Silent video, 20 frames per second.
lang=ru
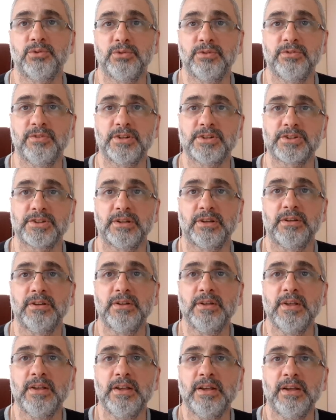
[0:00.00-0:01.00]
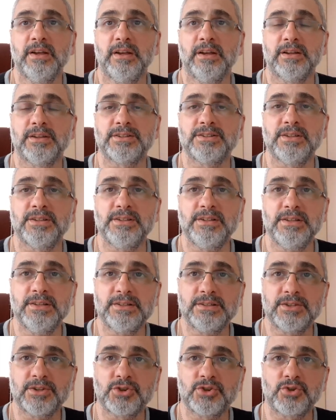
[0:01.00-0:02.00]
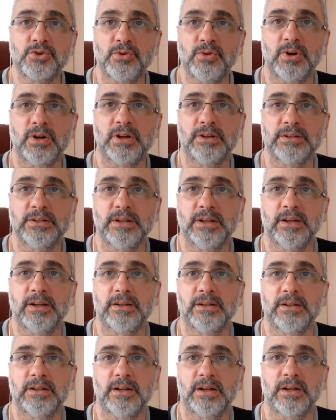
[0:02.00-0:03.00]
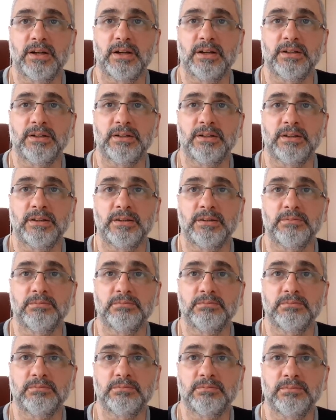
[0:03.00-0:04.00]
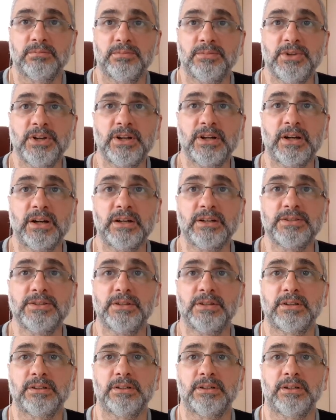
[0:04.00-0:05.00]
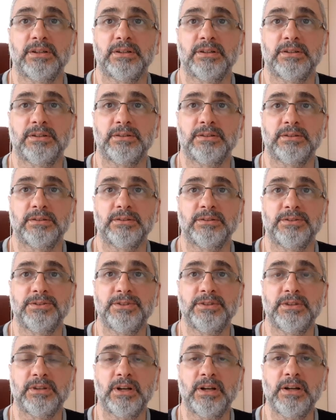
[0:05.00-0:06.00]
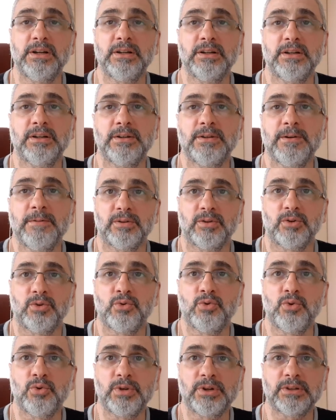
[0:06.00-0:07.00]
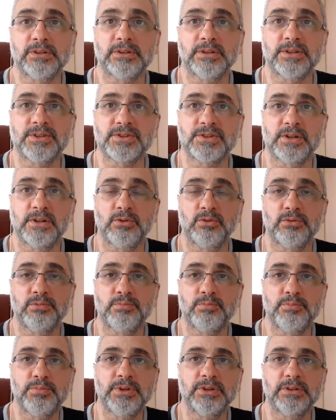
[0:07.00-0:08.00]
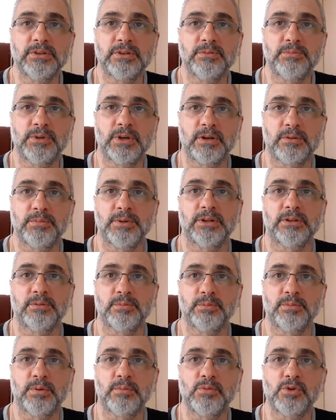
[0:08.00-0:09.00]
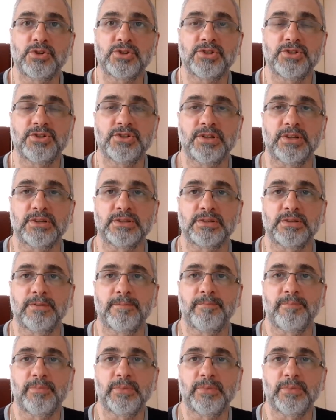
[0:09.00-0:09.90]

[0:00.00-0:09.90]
но неважно. Здесь есть еще одна э, нехарактерная э, деталь. Город населен бедными армянами, по большей части.